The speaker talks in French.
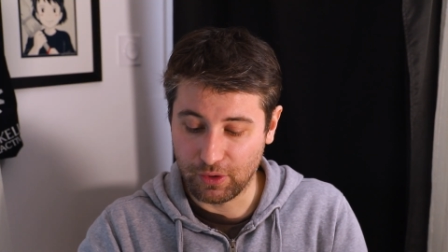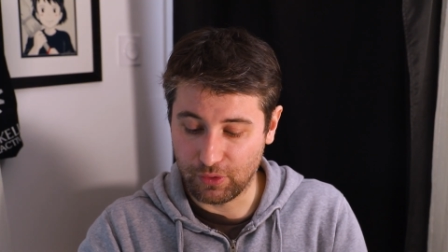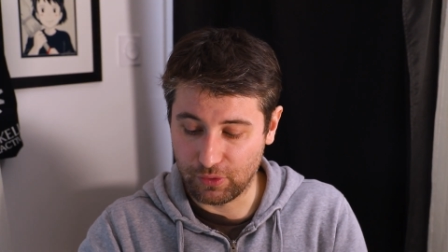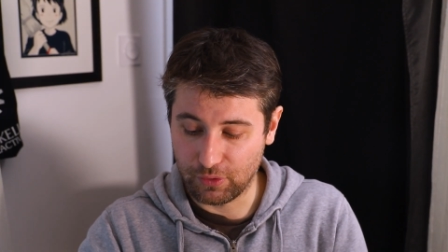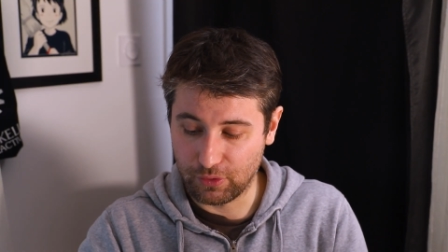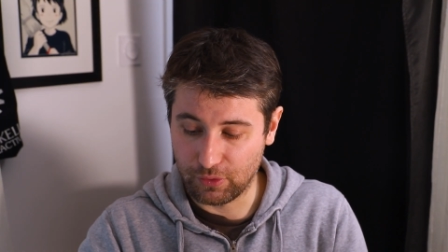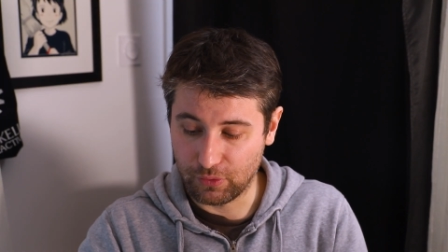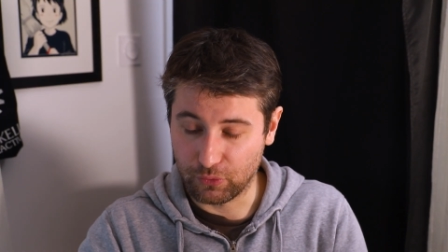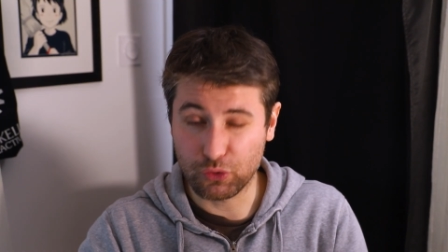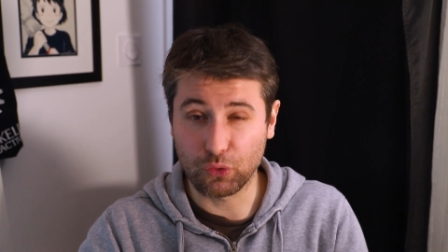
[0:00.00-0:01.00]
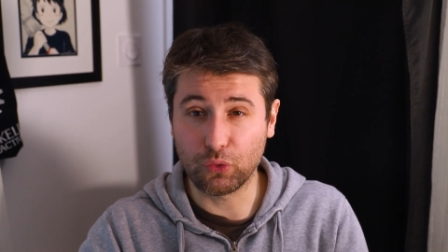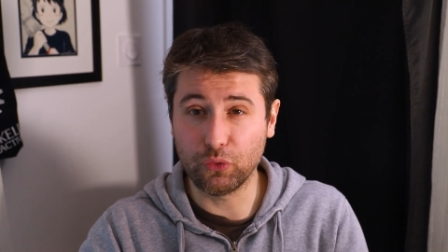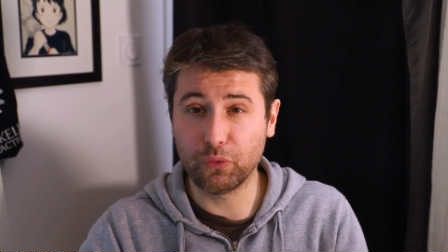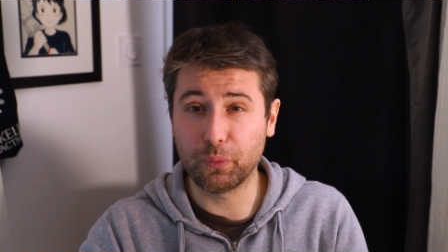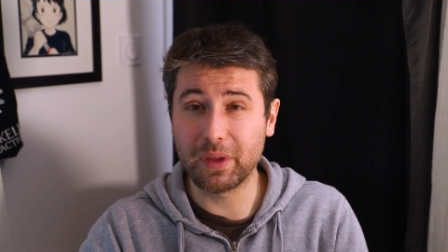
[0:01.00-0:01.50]
Euh, on se
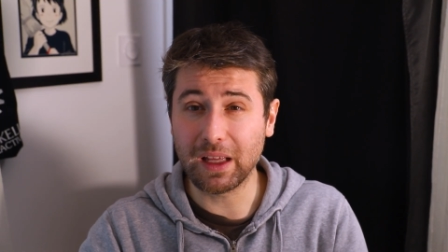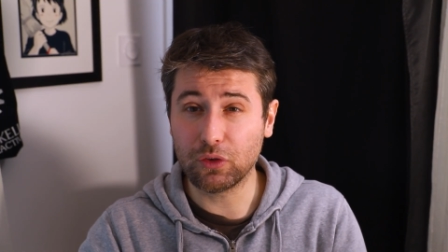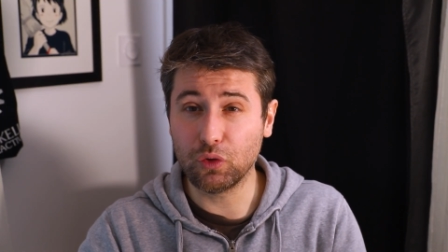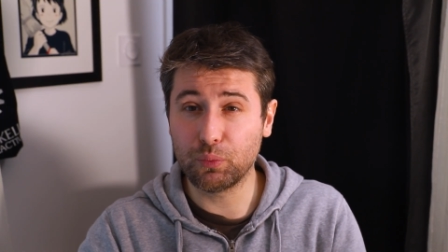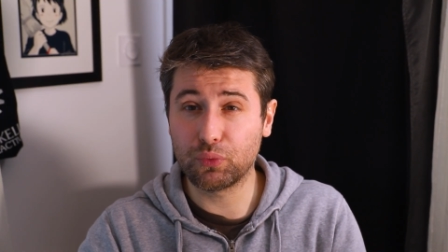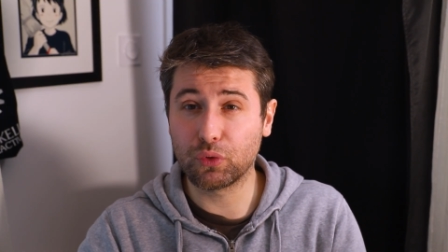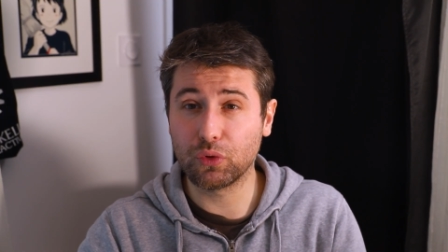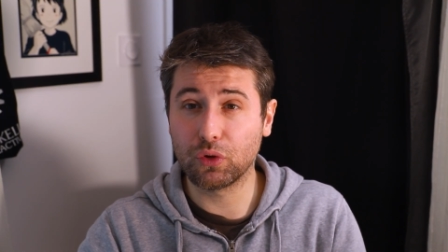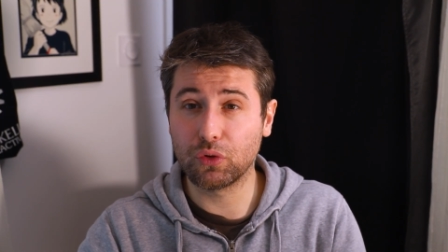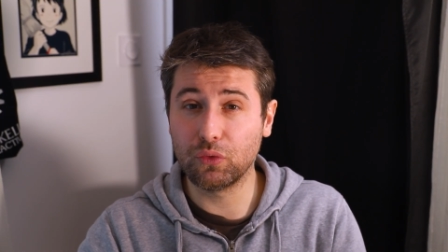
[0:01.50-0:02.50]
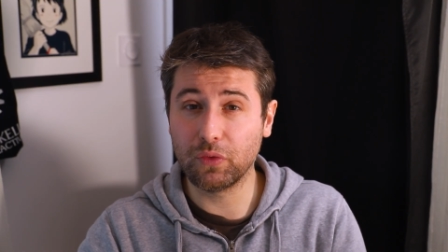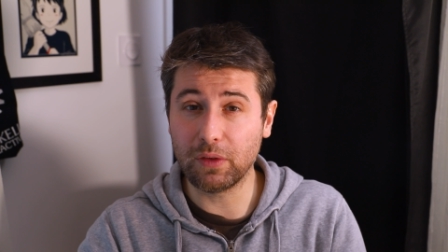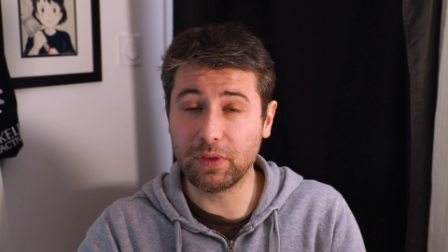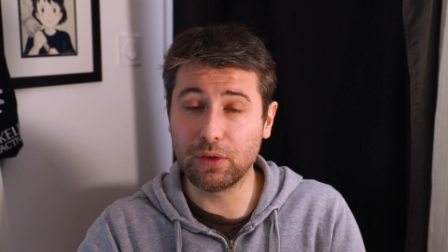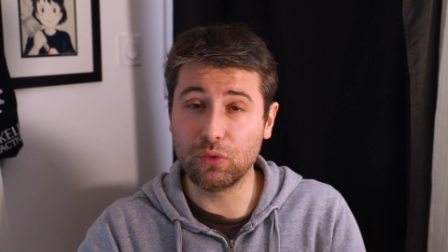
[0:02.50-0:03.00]
retrouve bientôt pour une
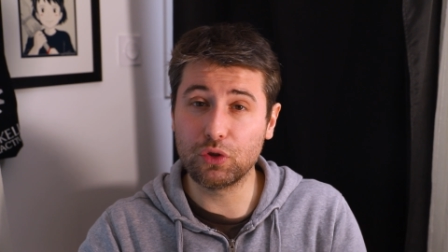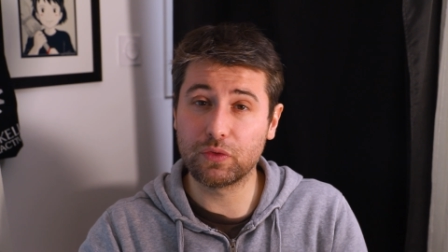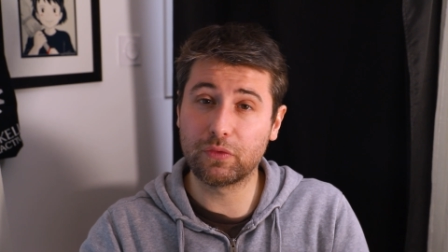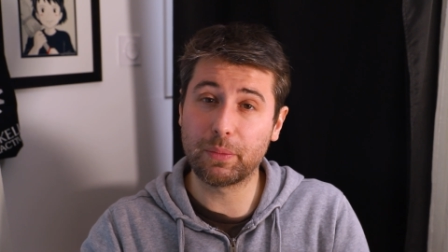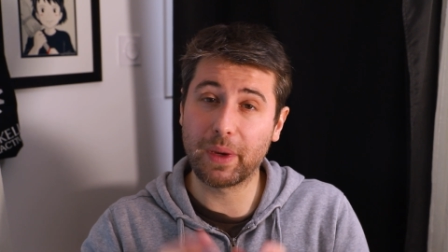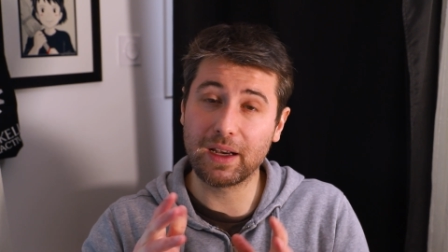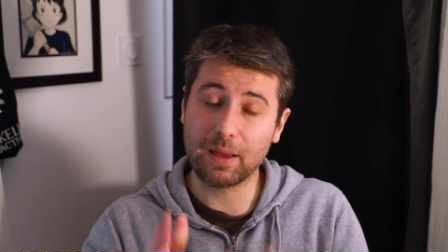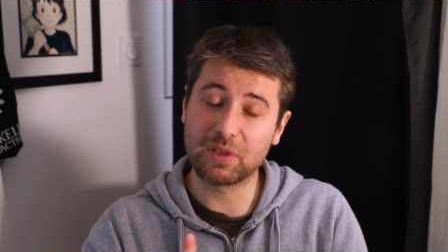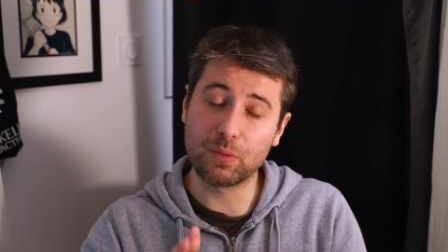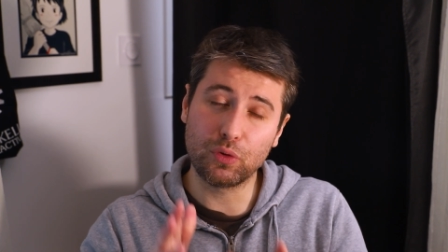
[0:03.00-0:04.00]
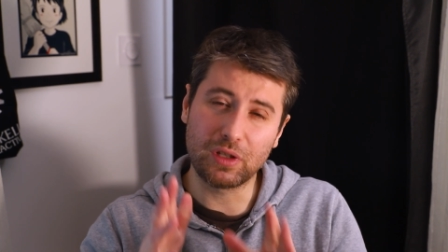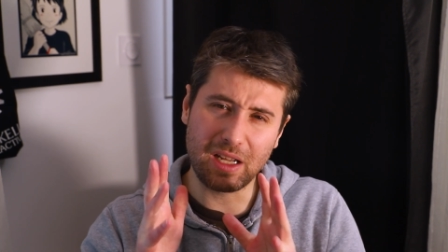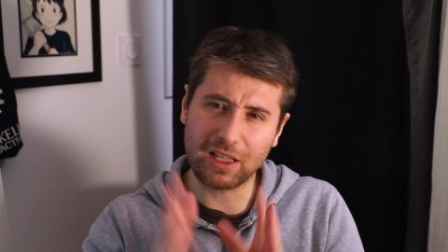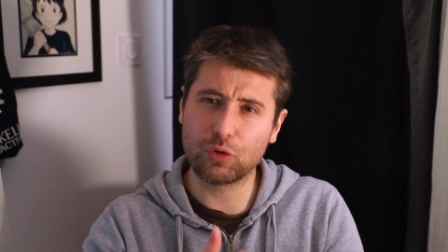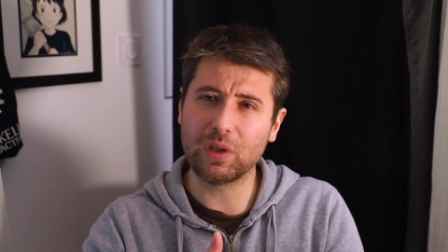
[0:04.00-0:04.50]
nouvelle vidéo où je vais vous parler un petit peu de
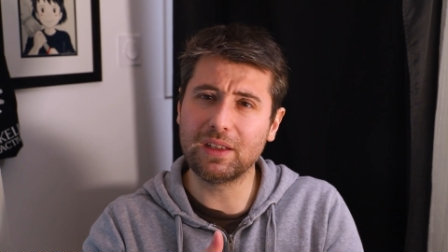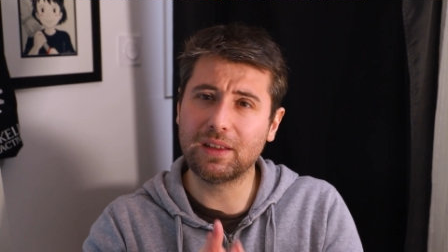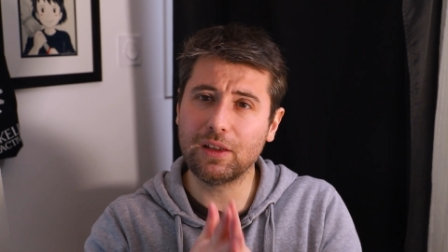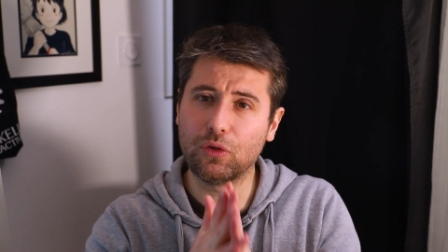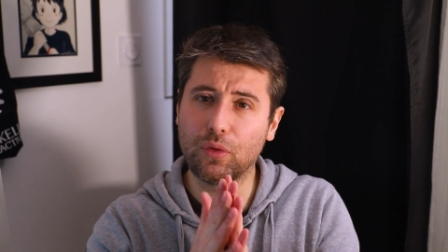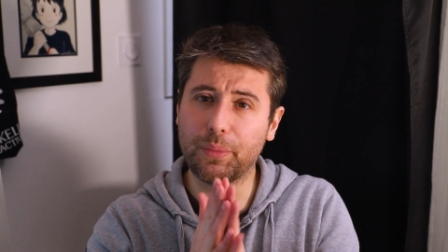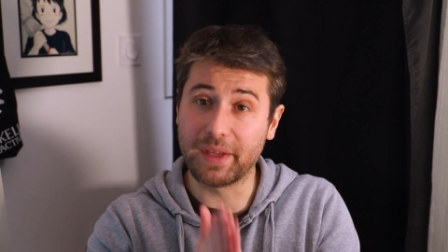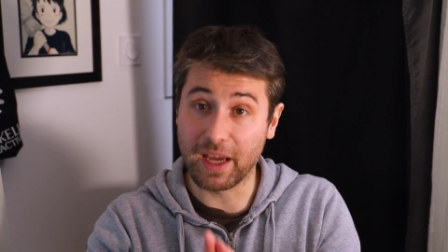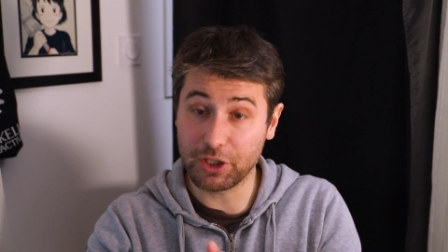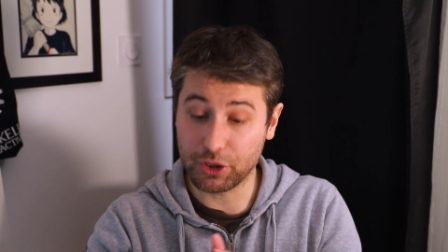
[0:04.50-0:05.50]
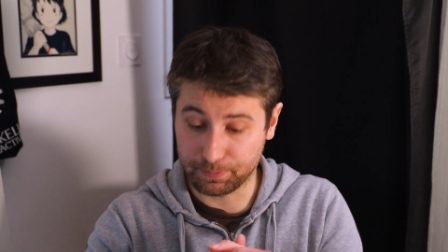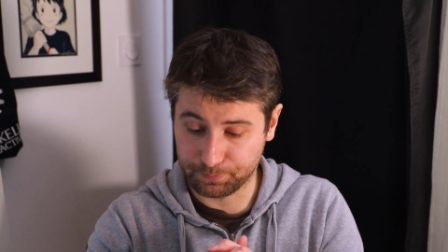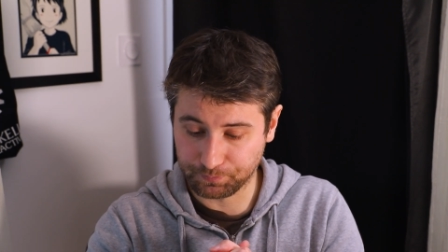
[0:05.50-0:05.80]
l'actualité de pillage